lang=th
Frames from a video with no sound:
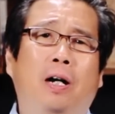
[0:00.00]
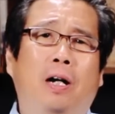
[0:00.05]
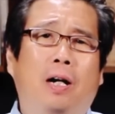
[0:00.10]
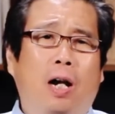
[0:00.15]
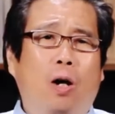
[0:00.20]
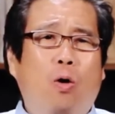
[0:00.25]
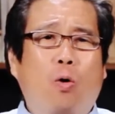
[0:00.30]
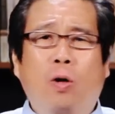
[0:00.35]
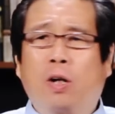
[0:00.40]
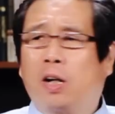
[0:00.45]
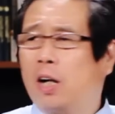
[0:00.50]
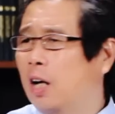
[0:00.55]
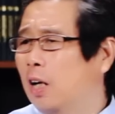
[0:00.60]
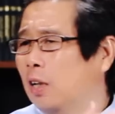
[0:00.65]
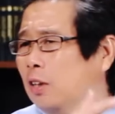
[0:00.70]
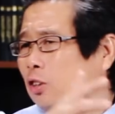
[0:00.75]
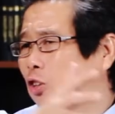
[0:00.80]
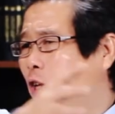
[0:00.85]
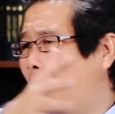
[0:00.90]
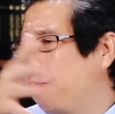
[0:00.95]
แล้วคนกำลัง
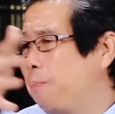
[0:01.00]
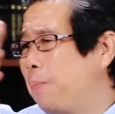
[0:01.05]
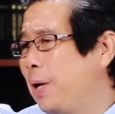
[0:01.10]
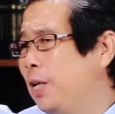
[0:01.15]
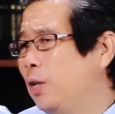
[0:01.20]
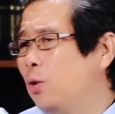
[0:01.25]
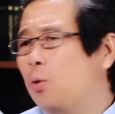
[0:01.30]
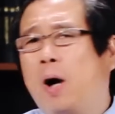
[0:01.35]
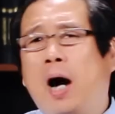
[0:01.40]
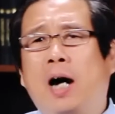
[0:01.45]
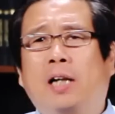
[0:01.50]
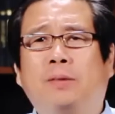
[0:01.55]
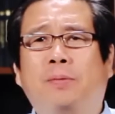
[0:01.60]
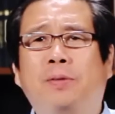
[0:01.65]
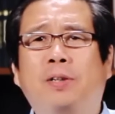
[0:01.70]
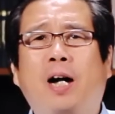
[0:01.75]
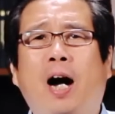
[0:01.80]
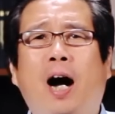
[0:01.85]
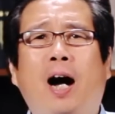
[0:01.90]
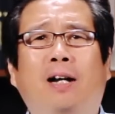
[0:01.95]
ช้อปปิ้งอยู่ห้างสรรพ
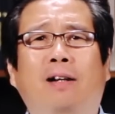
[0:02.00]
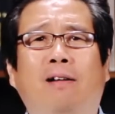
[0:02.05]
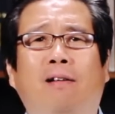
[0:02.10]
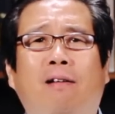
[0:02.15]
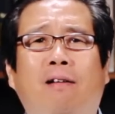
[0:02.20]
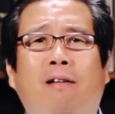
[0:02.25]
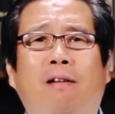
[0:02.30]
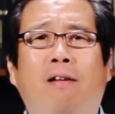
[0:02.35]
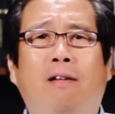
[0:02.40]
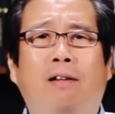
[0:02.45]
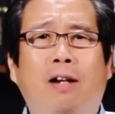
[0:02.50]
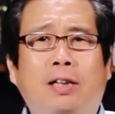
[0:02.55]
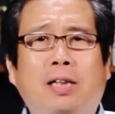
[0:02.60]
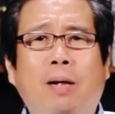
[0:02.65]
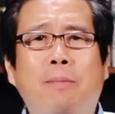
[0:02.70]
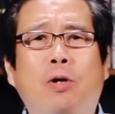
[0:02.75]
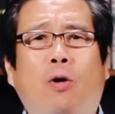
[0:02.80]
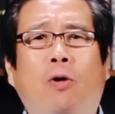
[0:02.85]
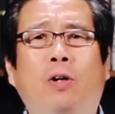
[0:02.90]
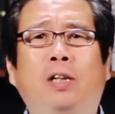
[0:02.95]
สินค้าเลย แล้วถ้า
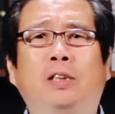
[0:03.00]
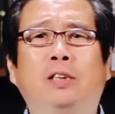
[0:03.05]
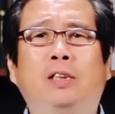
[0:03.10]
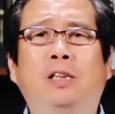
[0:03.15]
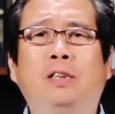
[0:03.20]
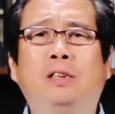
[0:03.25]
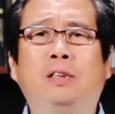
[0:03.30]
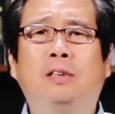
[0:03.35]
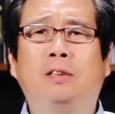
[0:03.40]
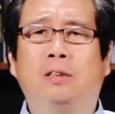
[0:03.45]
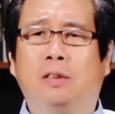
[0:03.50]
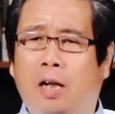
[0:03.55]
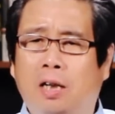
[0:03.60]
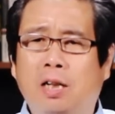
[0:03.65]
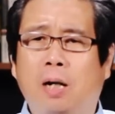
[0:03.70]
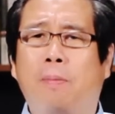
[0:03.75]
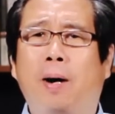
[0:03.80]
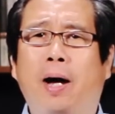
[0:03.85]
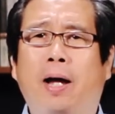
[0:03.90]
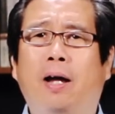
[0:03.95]
มีคนหนึ่งยืนเดิน
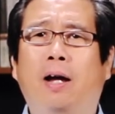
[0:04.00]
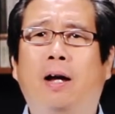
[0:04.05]
เข้าไป